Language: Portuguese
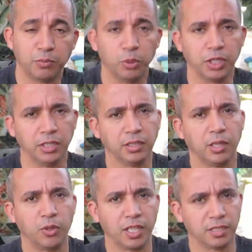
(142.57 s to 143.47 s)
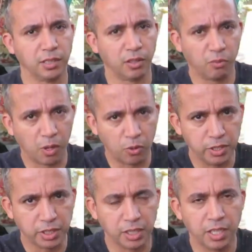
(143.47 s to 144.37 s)
portanto, a oração é uma
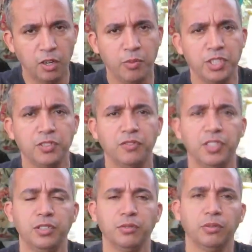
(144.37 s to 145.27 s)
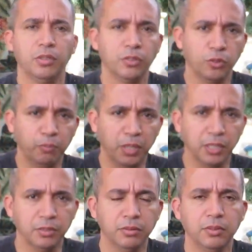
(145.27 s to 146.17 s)
coisa que realmente veio do
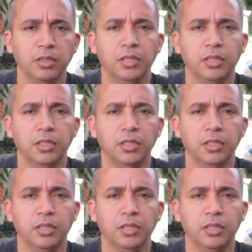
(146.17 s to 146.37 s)
plano